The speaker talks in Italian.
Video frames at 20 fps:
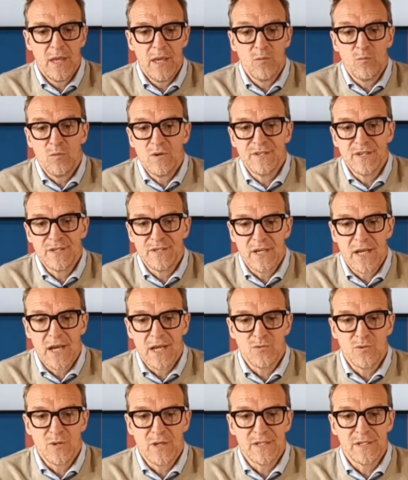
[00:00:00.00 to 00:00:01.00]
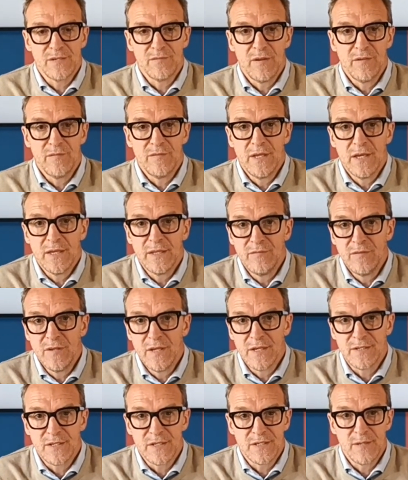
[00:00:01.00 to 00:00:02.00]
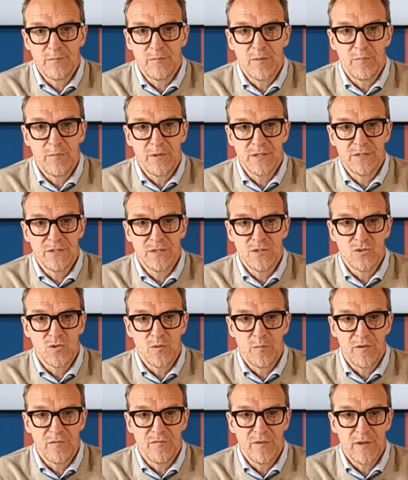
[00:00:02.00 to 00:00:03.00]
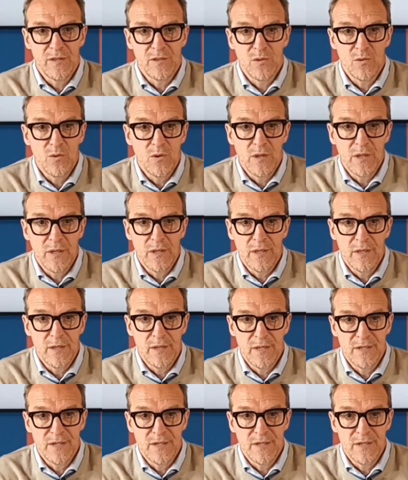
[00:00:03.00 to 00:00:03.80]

in qualsiasi caso anche se vai via devi essere sempre preciso, perfetto e,